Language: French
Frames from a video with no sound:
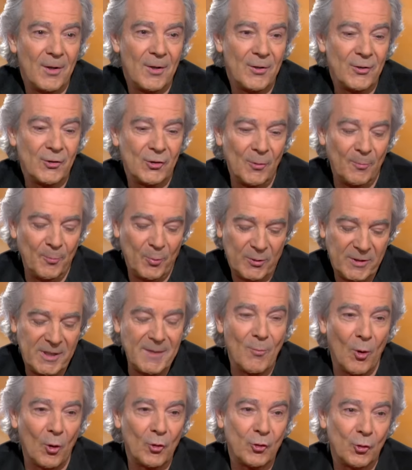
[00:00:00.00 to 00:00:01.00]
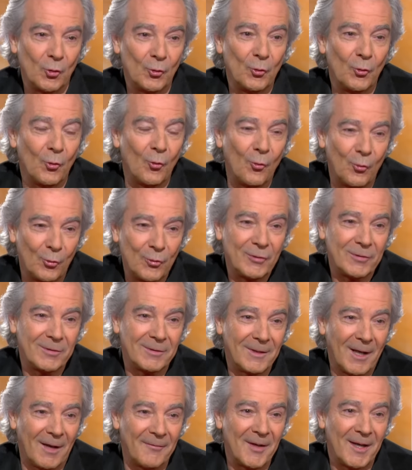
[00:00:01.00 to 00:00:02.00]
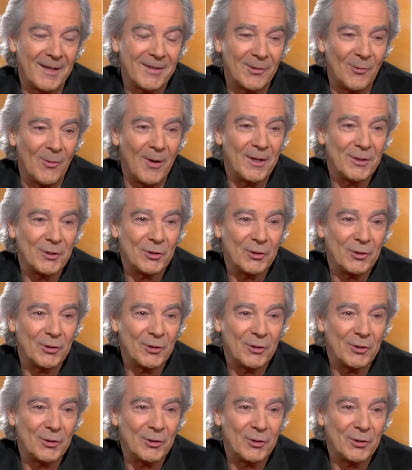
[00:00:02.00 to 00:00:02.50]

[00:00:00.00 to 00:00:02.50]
ce petit morceau de route traversant un